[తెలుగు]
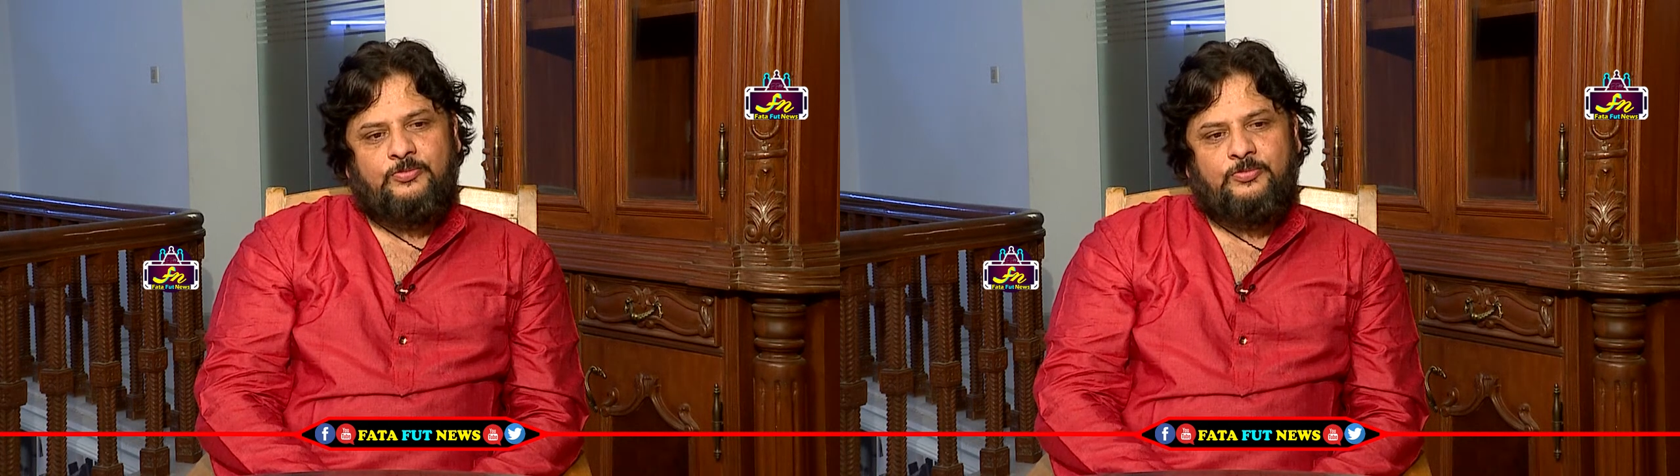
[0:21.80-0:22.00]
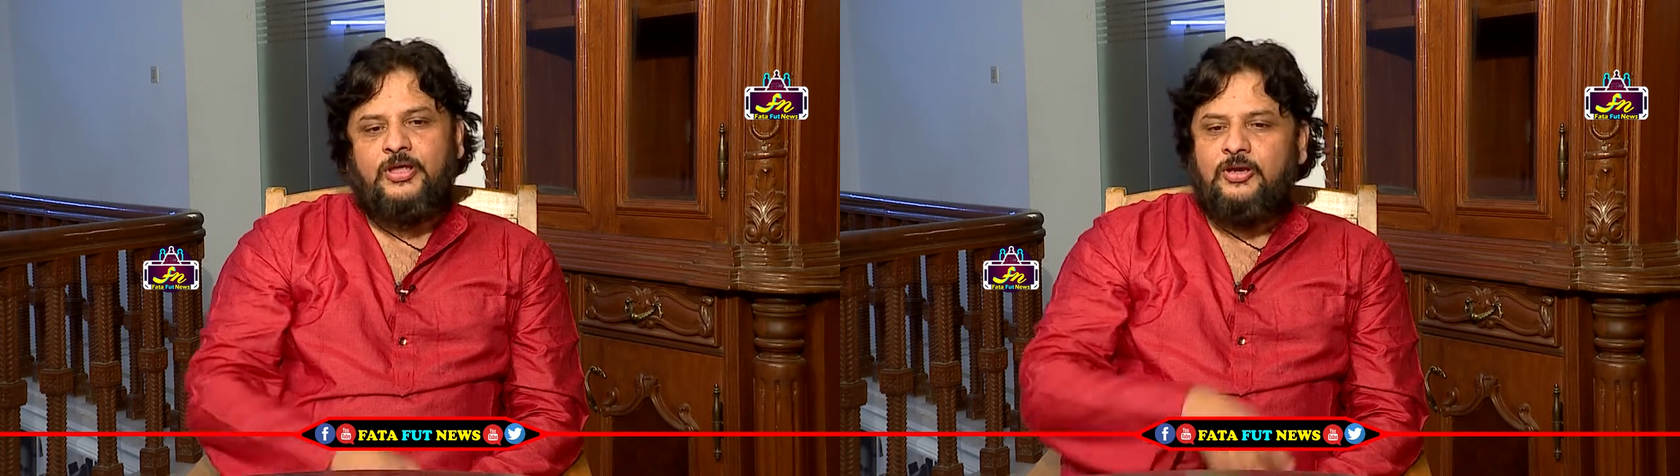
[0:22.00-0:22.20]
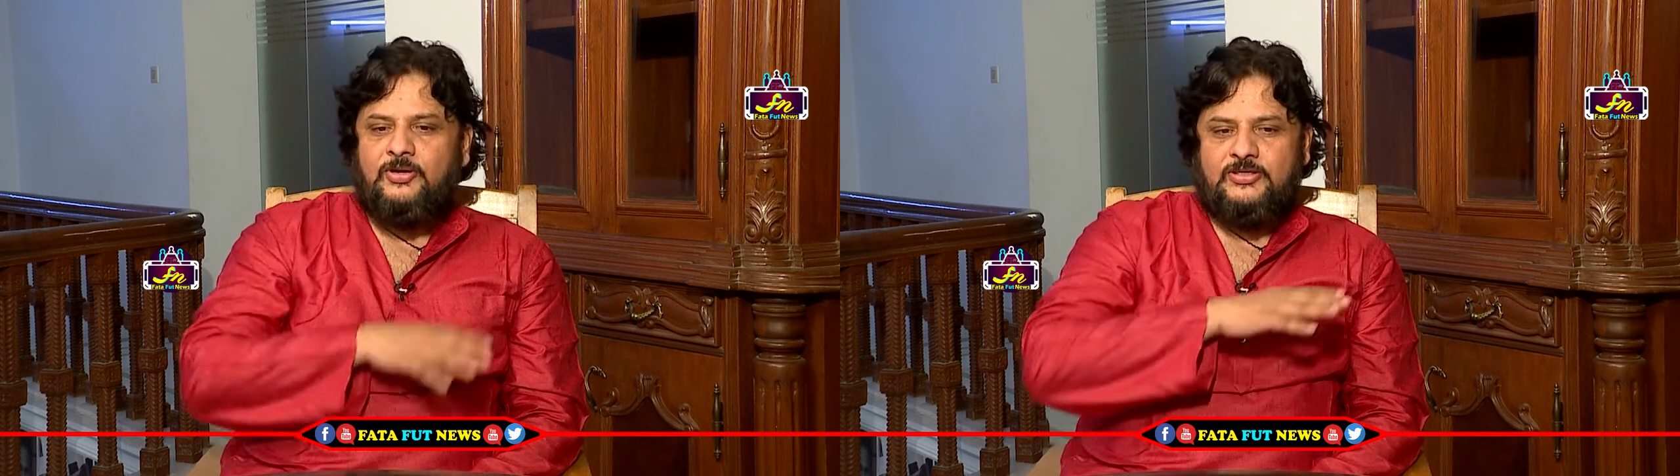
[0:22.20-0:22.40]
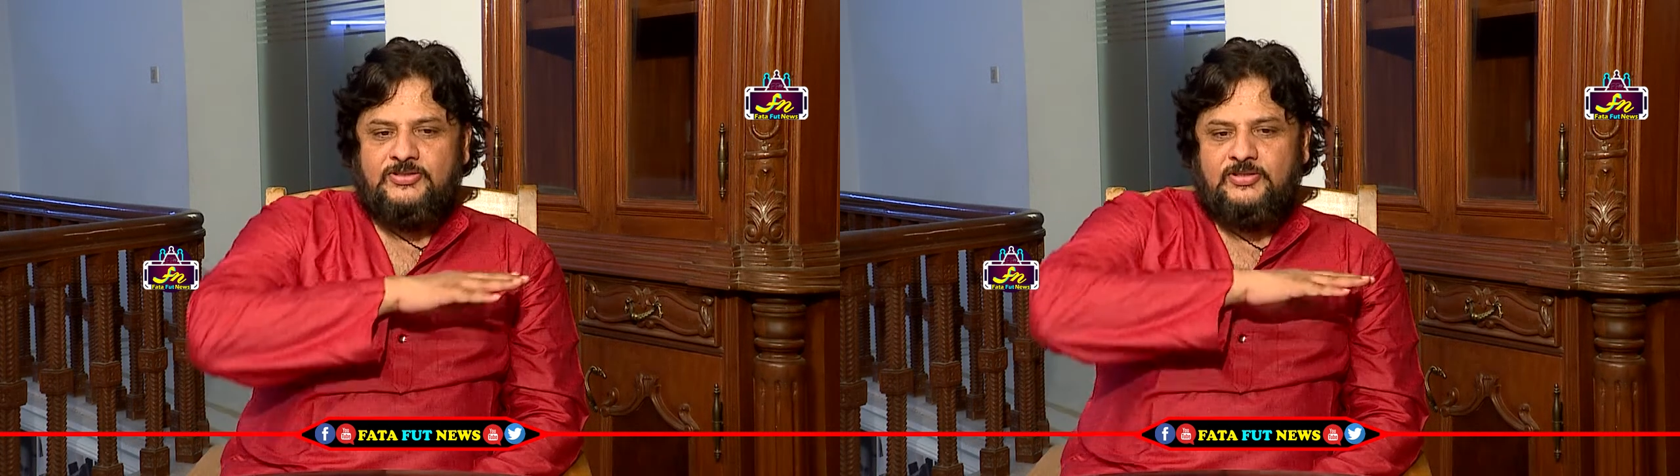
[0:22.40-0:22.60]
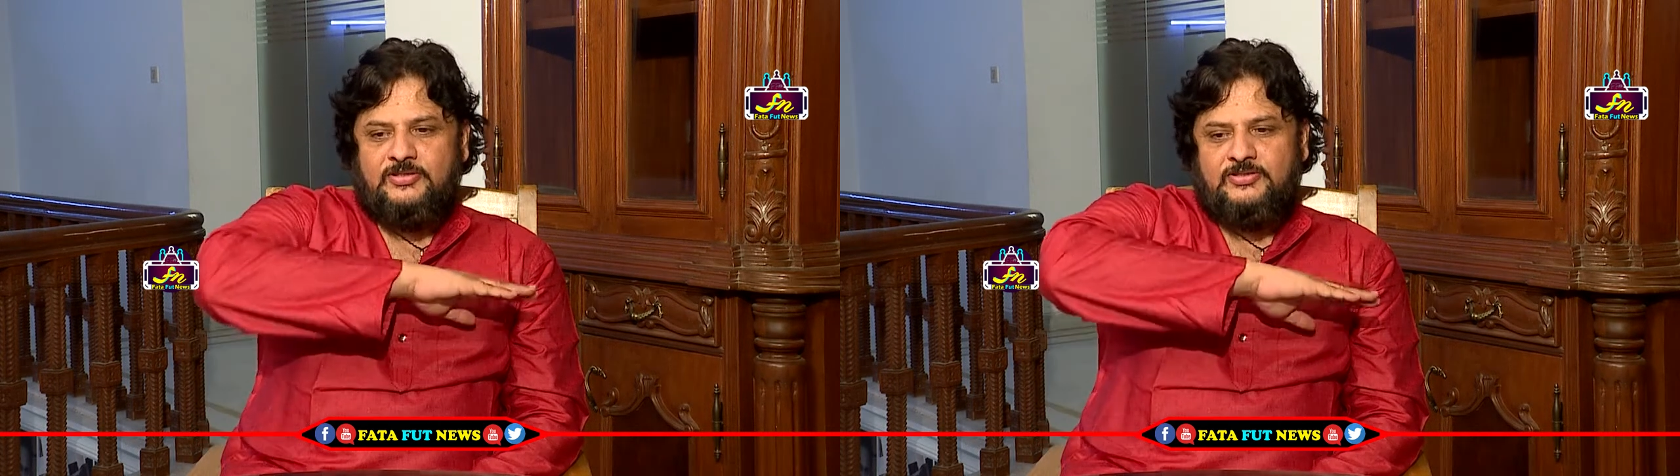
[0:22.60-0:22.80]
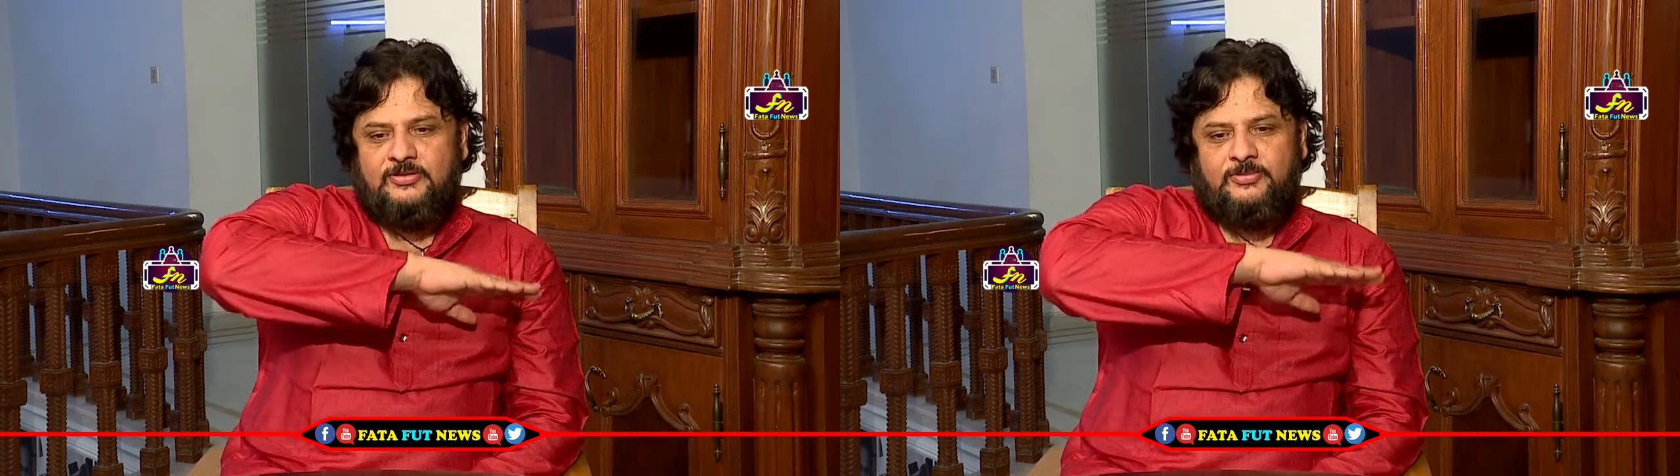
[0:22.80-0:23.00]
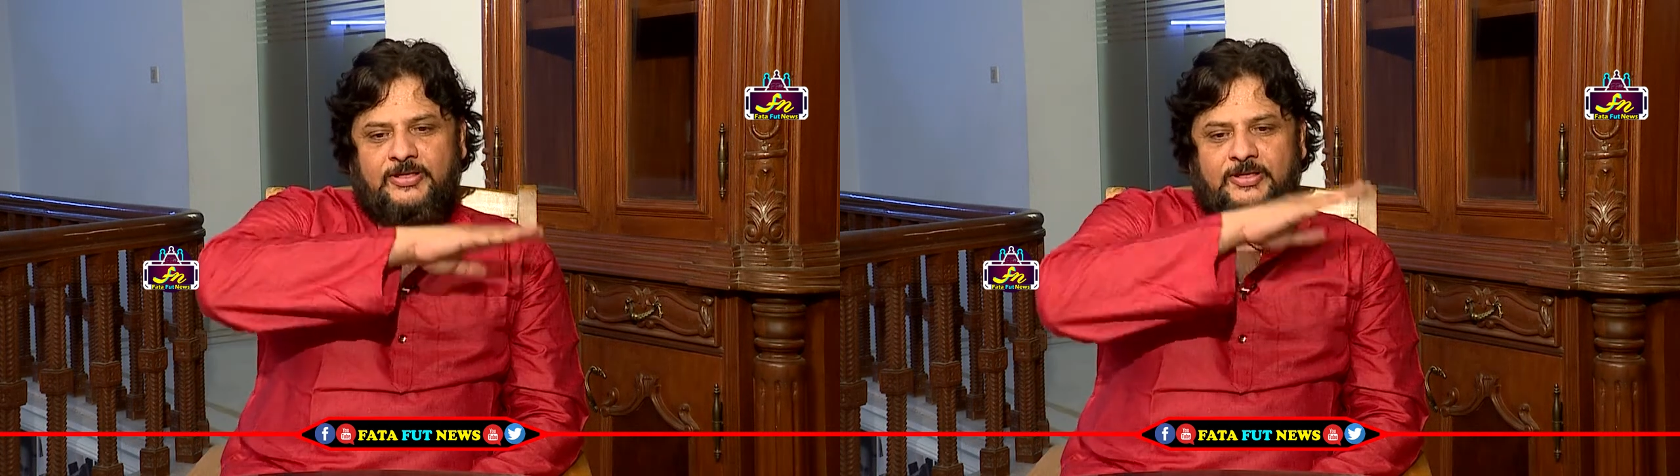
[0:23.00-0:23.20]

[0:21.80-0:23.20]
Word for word: మీరు ఖచ్చితంగా సినిమా